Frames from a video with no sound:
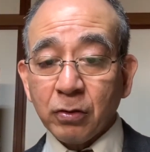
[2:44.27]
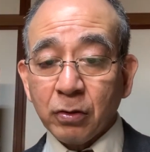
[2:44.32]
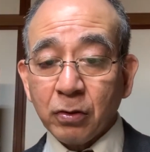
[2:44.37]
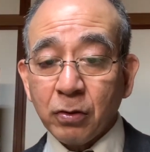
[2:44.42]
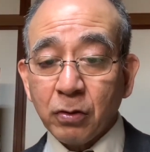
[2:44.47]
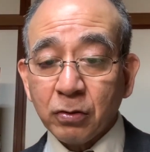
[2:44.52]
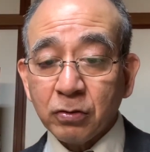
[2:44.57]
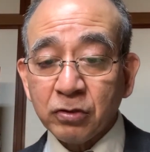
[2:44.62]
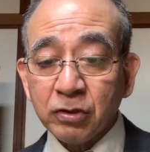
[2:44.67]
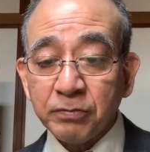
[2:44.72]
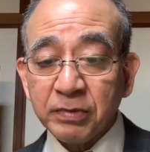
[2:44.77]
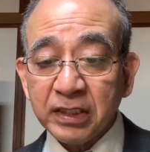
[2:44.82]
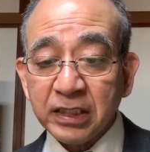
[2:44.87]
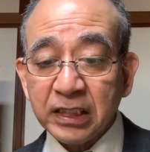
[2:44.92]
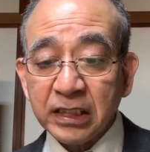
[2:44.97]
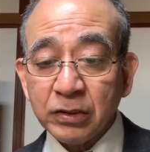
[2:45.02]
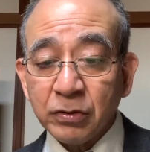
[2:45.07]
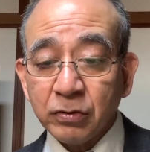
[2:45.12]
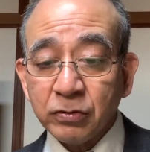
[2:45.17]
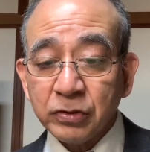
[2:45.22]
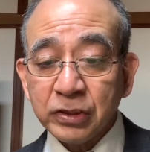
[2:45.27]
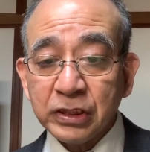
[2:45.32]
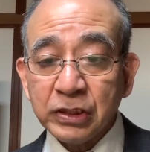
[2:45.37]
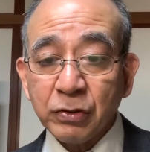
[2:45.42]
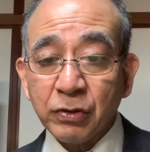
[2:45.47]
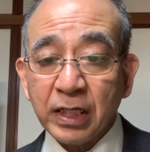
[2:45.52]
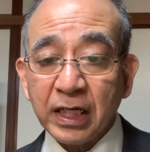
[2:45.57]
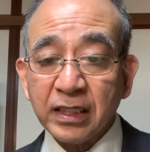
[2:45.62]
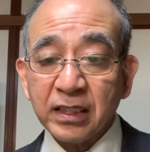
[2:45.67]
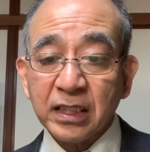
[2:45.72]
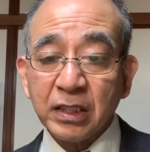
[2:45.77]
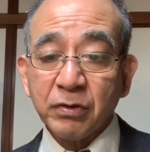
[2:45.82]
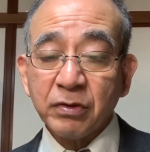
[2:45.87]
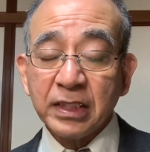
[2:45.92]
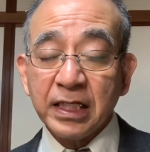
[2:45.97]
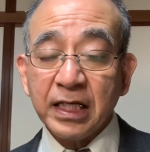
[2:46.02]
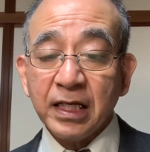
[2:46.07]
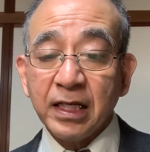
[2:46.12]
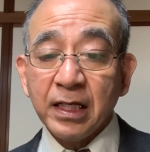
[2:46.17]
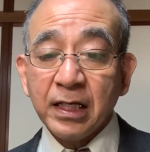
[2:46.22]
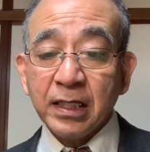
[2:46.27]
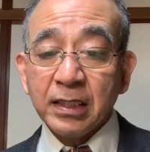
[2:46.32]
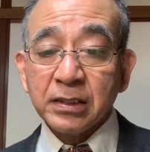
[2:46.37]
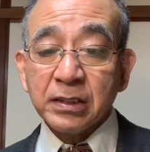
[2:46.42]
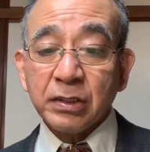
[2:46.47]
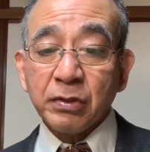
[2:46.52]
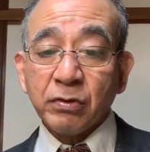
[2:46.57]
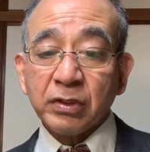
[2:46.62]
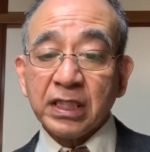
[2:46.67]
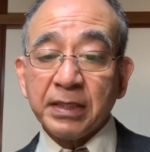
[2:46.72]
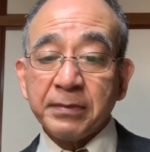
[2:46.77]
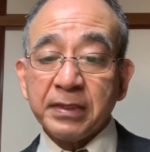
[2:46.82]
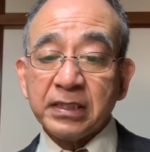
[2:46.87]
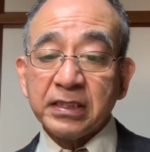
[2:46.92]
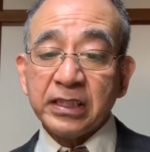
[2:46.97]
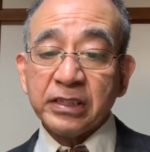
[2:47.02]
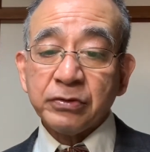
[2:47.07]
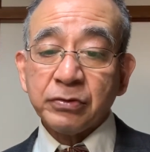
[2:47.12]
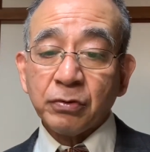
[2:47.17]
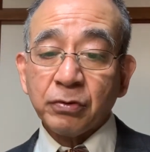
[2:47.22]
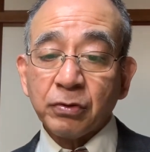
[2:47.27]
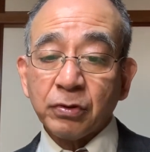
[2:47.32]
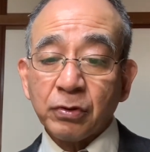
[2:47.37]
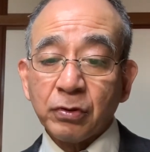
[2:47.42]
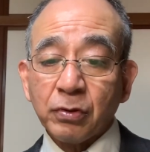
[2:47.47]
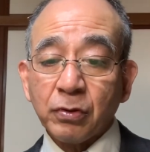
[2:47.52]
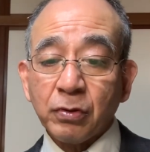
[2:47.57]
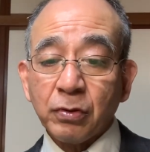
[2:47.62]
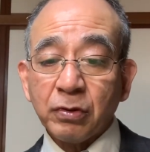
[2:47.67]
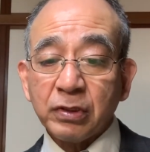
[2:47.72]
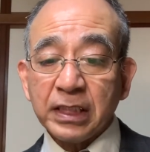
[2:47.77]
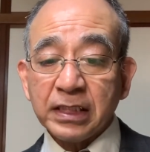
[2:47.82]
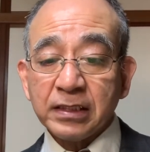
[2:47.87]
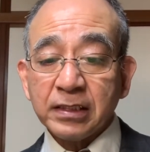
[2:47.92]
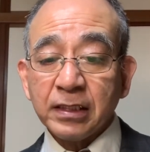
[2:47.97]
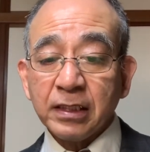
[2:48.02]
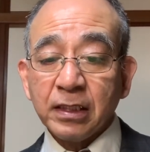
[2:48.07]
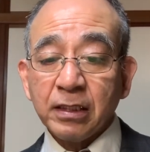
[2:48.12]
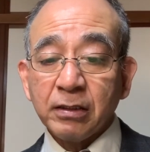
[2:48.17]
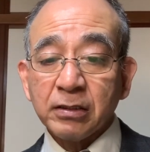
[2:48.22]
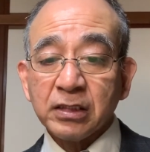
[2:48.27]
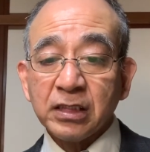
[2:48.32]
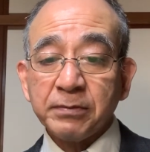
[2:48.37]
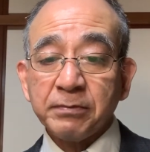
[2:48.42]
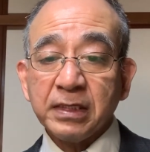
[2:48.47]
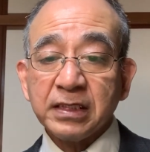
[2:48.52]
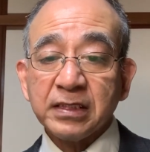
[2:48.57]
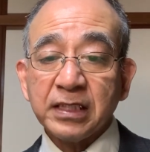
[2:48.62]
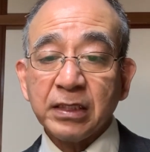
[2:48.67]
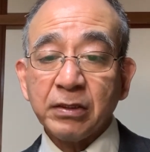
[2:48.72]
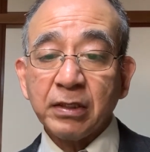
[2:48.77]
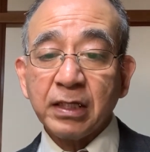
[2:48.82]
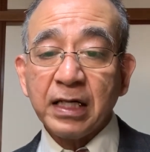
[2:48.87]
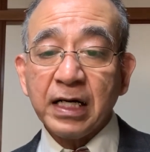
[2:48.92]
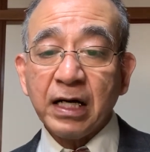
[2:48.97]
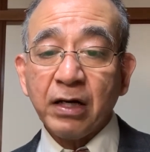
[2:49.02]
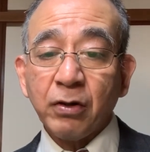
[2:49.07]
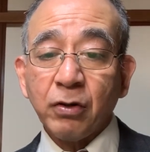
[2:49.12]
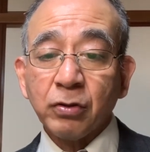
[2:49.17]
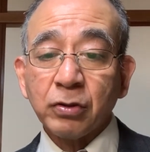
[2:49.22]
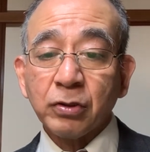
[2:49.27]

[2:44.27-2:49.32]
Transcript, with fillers: ごくべきの牛を買ったので、それを試しに行くのところです。すいませんが、